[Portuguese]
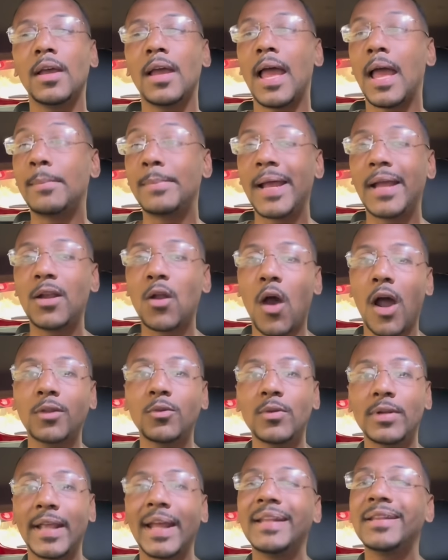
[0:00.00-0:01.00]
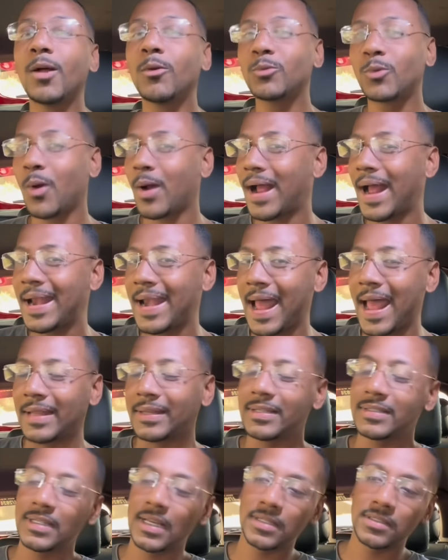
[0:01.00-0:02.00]
É melhor do que não tocar
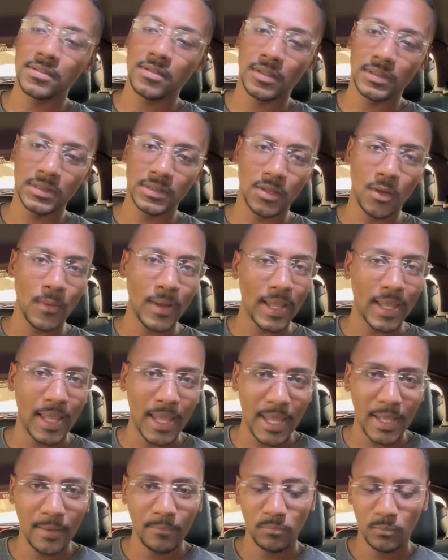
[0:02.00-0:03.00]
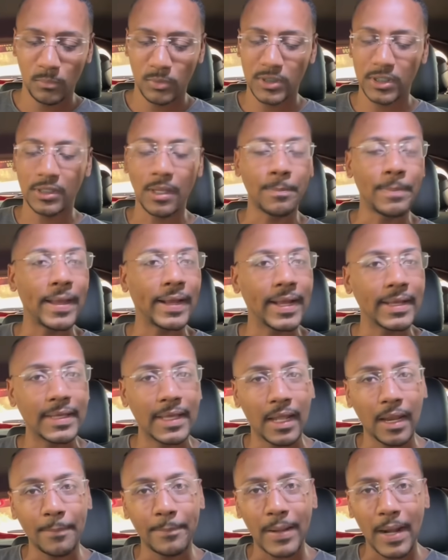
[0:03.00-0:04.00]
nada, gente. Então, assim, eu errei, podia ter pego
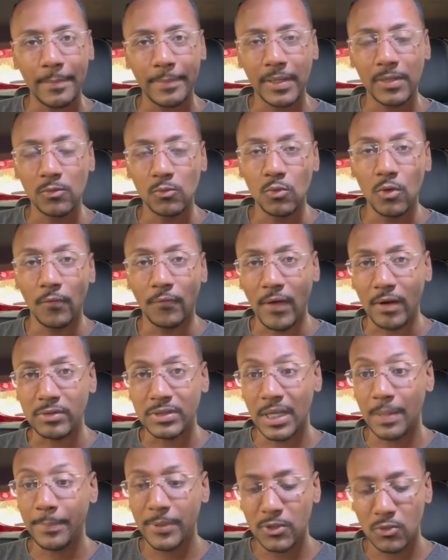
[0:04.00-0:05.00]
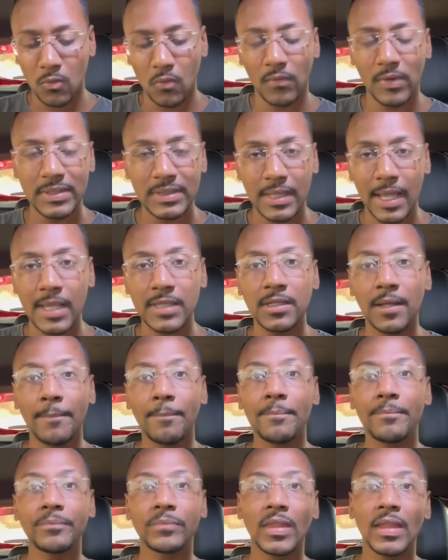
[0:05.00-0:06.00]
aquela para Bangu. Eu falo sempre isso com vocês
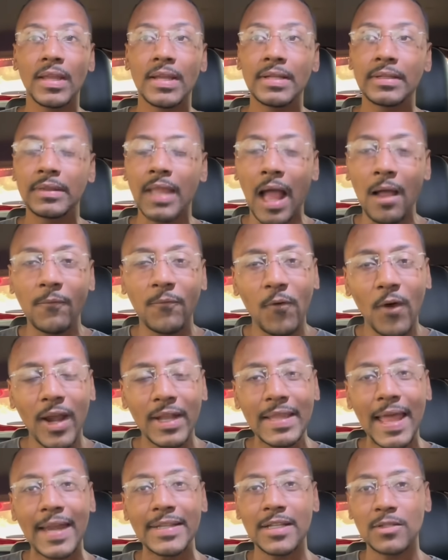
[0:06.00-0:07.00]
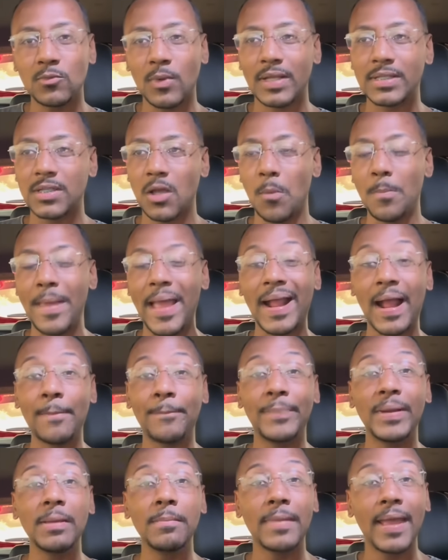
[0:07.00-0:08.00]
tá fora da área de atuação, pega a
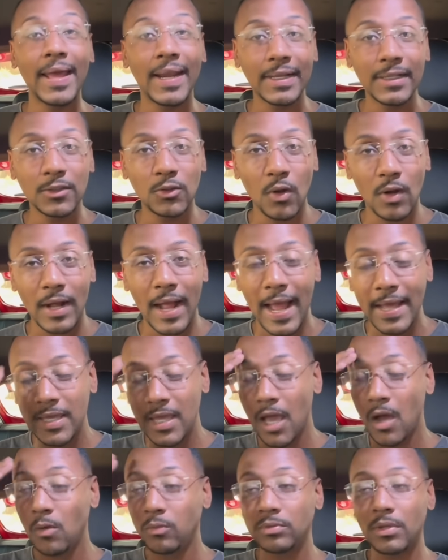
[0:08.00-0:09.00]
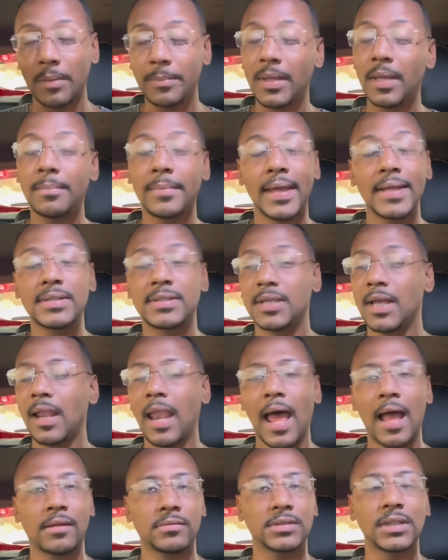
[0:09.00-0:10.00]
primeira que tocar. E eu, na minha mente, sei
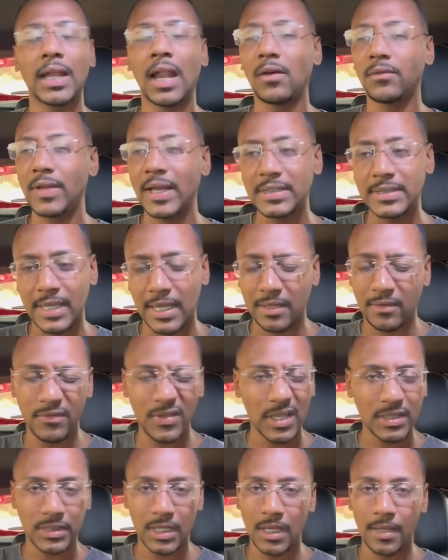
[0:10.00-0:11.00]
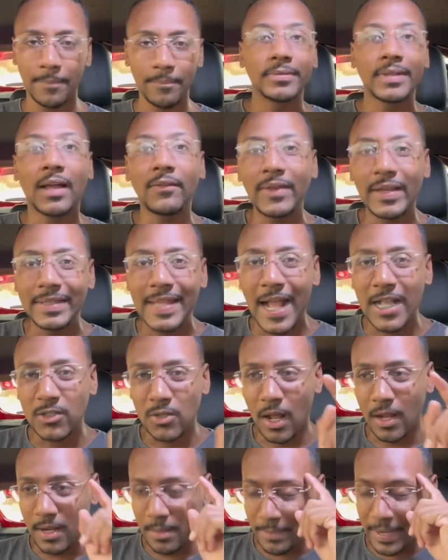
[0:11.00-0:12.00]
lá, sei lá, eu viajei, eu viajei. Na verdade,
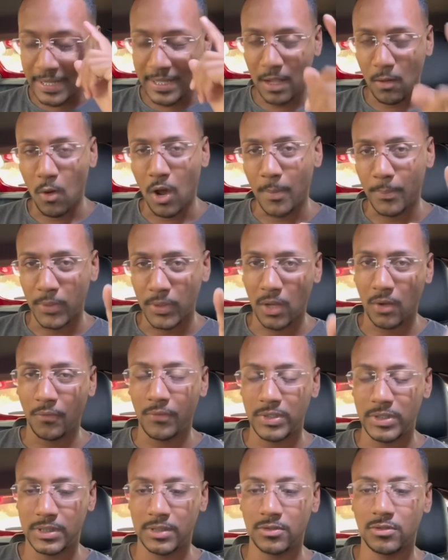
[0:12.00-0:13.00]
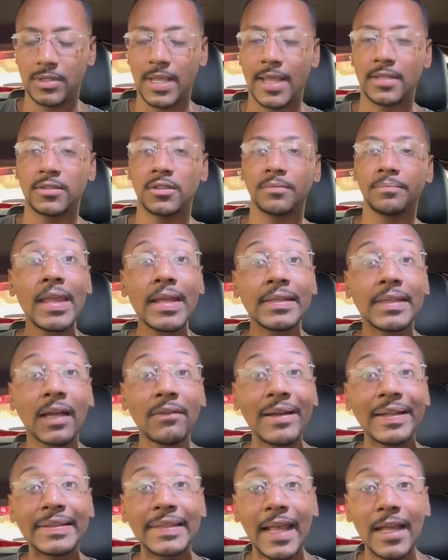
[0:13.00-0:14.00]
ó, lembrei que agora por que eu fiz isso, gente.
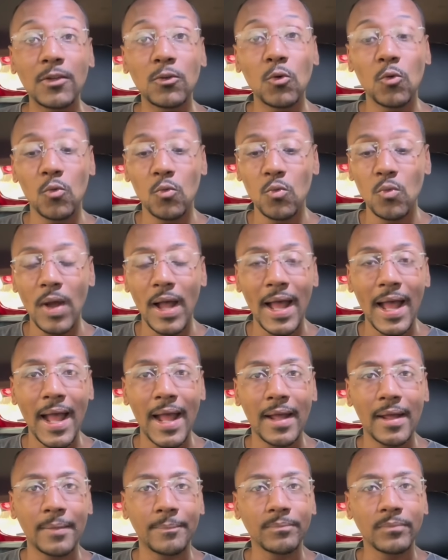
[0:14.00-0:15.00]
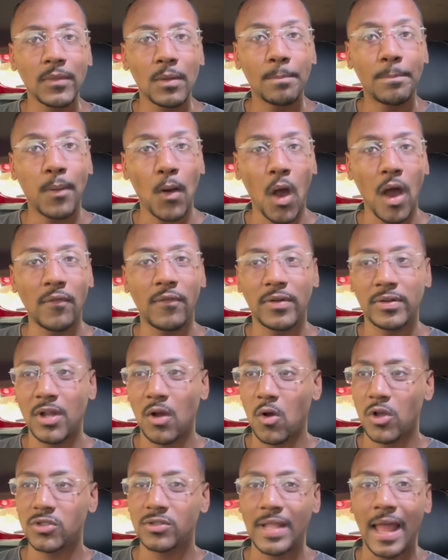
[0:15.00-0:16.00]
Tava tendo uma prova, um
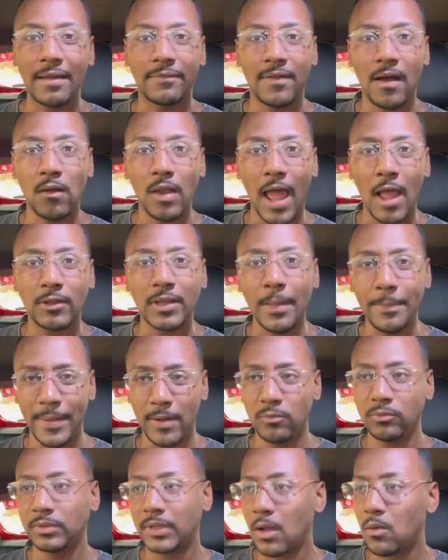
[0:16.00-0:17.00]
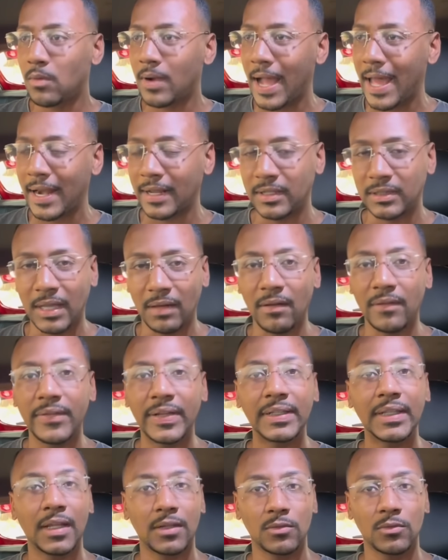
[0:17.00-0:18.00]
negócio naval lá. Eu até perguntei o cara que tava
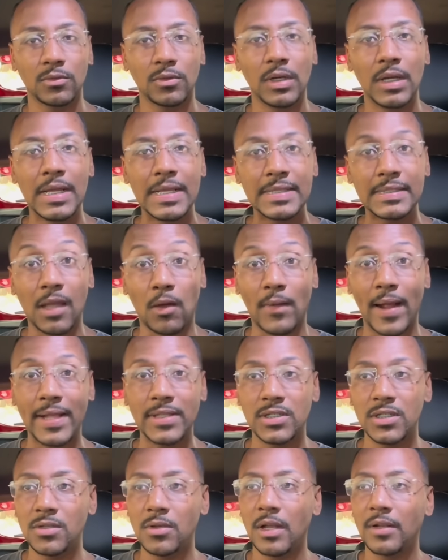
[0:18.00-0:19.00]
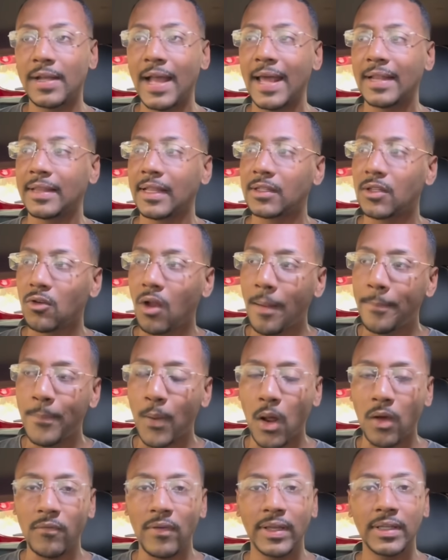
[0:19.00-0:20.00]
vendendo salgadinho, ele, cara, tá tendo uma
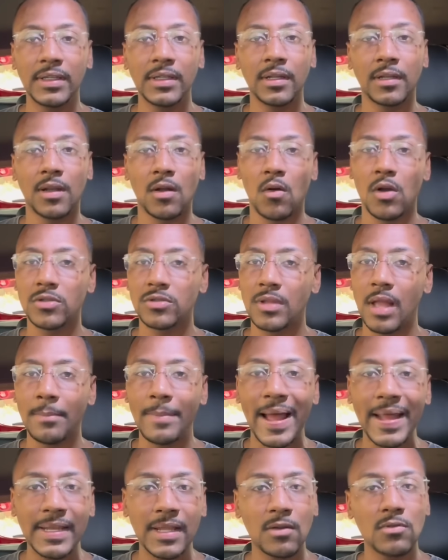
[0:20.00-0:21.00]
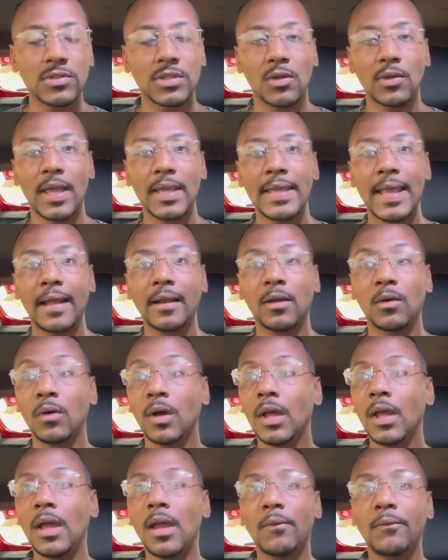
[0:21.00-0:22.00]
prova aí, um negócio da Marinha, não sei o que que é não. Eu
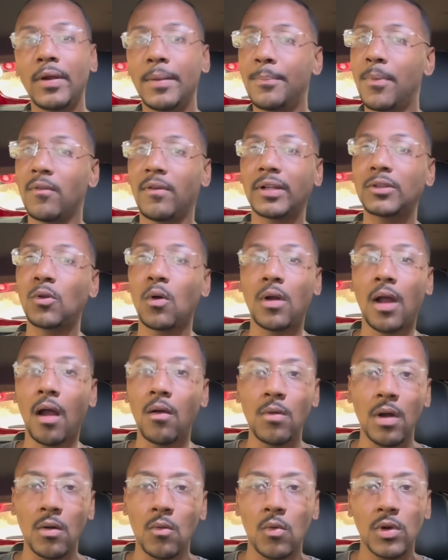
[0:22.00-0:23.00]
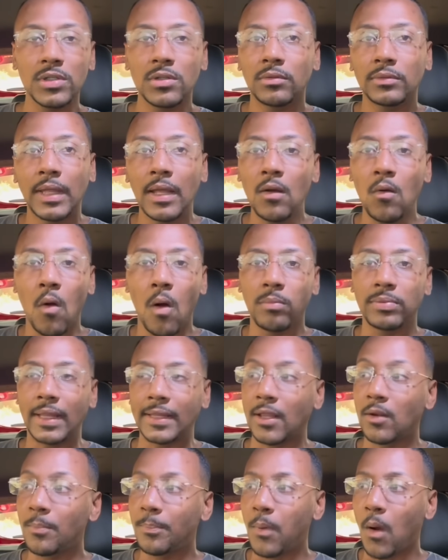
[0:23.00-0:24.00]
falei, pô, vai tocar alguma coisa, não tem como, tá
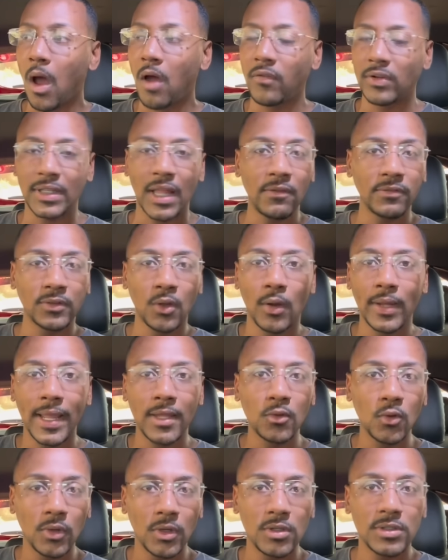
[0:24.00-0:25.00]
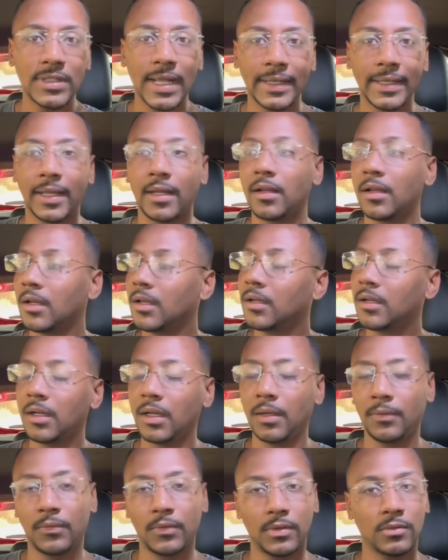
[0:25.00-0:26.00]
tendo prova, deve ter alguém do Rio de Janeiro.
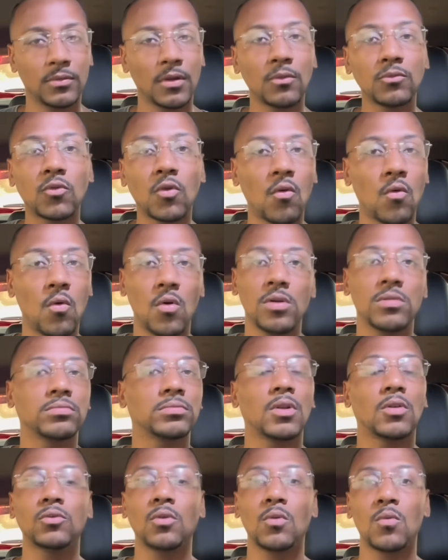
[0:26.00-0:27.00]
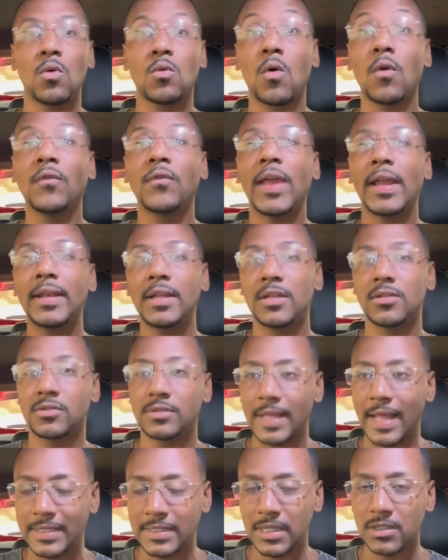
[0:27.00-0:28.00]
Ah, filho, não tocou, não tocou. Confiei nisso,
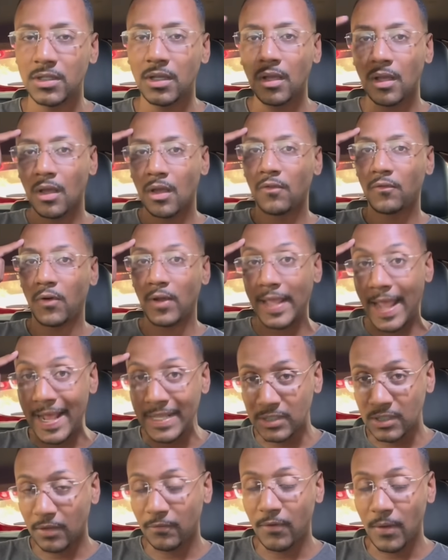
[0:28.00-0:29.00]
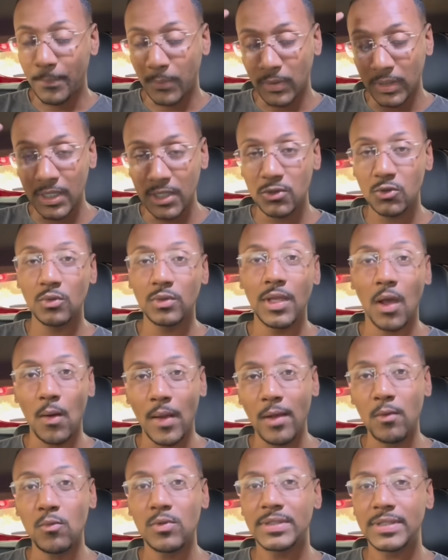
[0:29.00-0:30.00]
tá, gente? Foi essa, foi por isso que eu
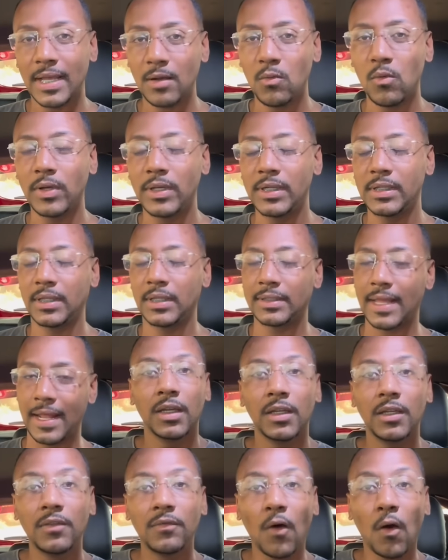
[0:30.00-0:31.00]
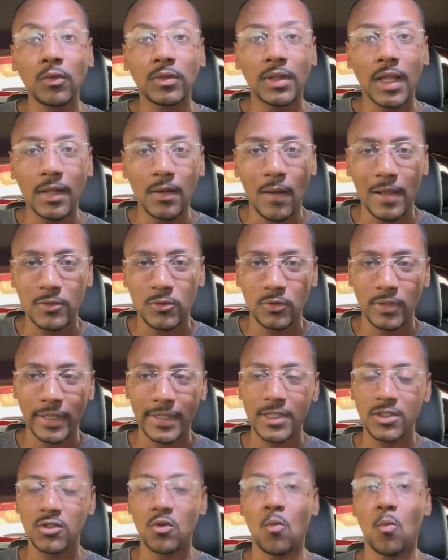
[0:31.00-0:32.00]
recusei a corrida, tá? E voltando ao assunto
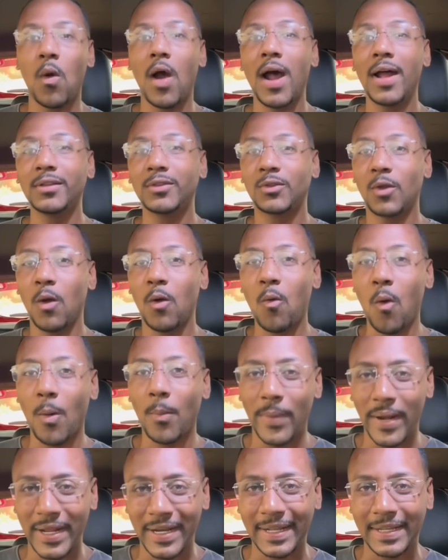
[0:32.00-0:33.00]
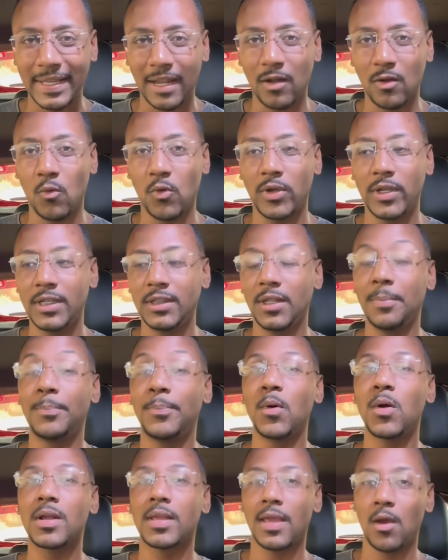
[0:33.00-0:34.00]
aqui de quanto eu cobrei naquela corrida e
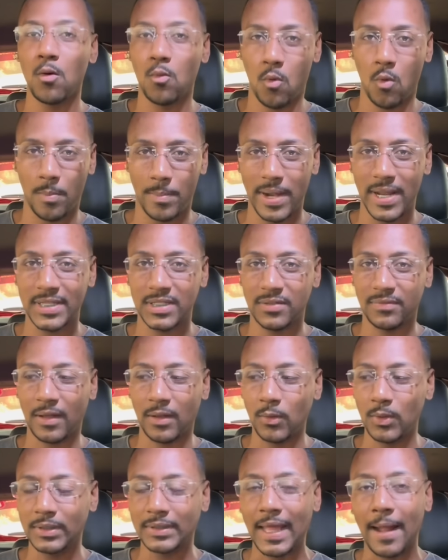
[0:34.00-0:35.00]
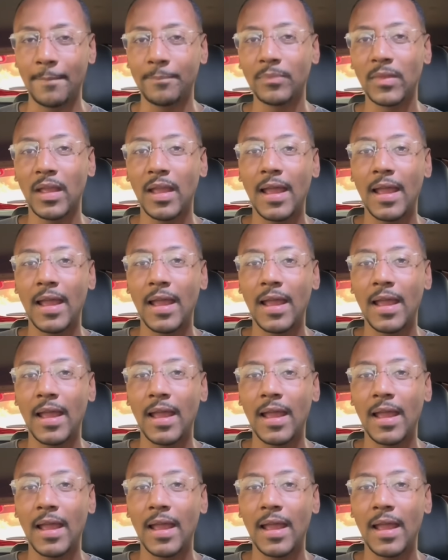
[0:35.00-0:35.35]
por que eu cobrei esse valor, tá?